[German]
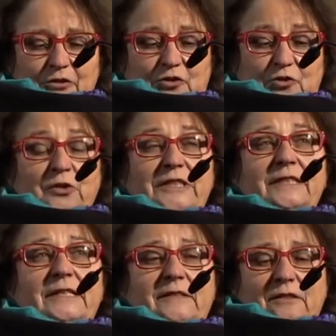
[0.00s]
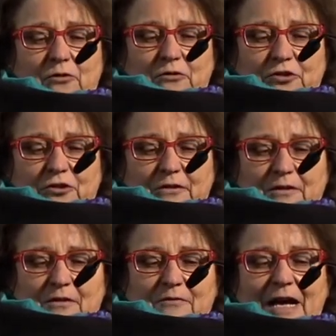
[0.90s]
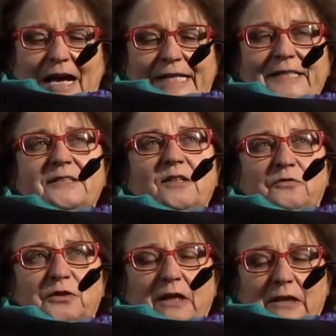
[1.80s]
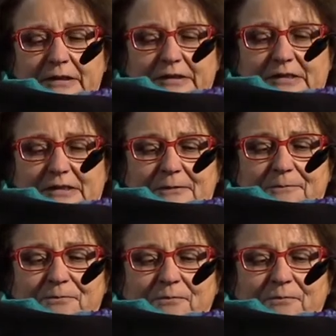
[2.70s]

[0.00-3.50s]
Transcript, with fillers: Julian Assange war eines auf ihrer Liste.